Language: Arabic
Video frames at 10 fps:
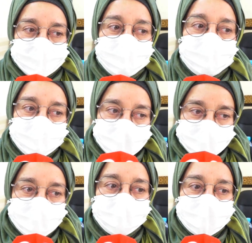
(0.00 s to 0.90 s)

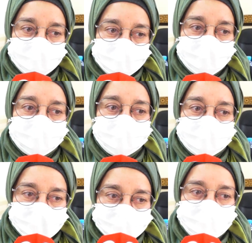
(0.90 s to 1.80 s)
وعلما بان
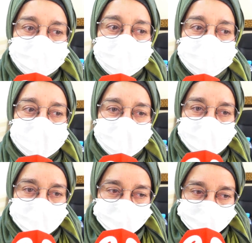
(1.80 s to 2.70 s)
القضيه ديال
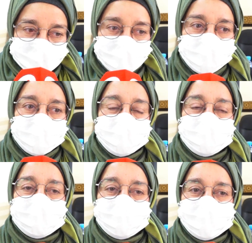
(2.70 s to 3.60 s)
الجائحه ومطالب
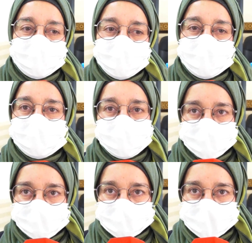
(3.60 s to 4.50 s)
الموظفين هي كثيره